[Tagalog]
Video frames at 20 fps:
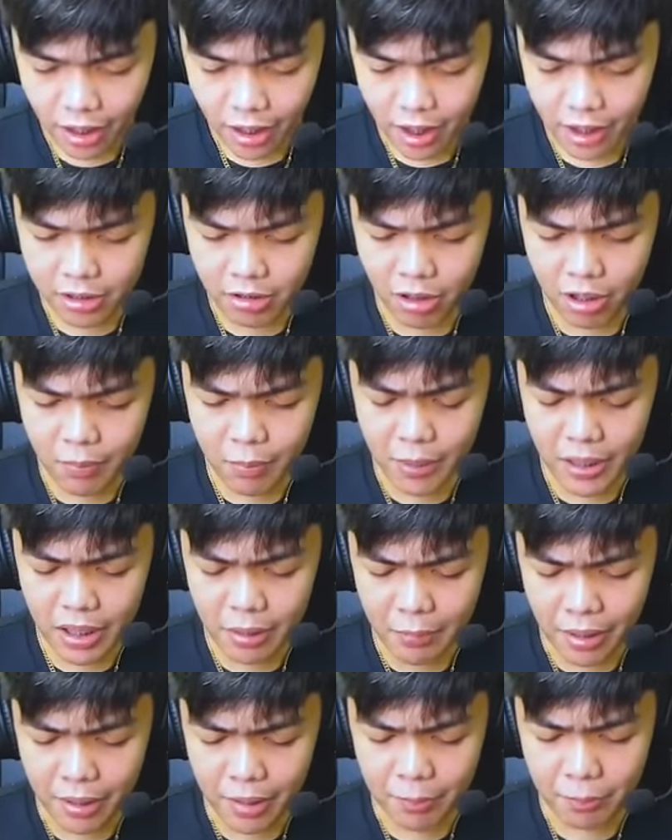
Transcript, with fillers: Ano ka ba naman,